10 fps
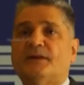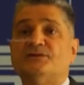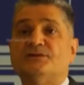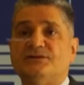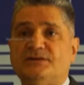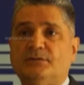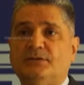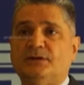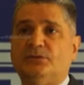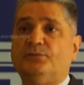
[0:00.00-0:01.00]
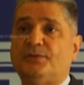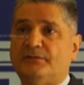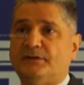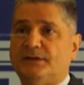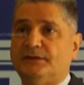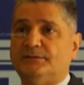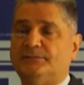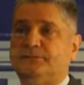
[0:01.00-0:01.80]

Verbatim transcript: системы управления.